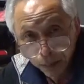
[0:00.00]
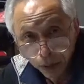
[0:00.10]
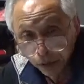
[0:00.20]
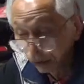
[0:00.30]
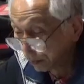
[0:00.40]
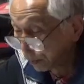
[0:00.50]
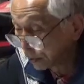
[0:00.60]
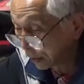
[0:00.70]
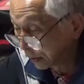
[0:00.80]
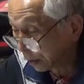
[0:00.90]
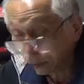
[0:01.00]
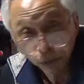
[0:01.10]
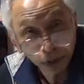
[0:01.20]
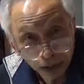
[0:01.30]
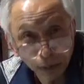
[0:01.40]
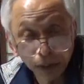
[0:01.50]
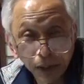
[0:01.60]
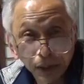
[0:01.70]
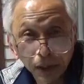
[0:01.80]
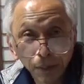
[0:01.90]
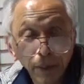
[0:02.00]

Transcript: 誠に申し訳ないことをいたしましてですね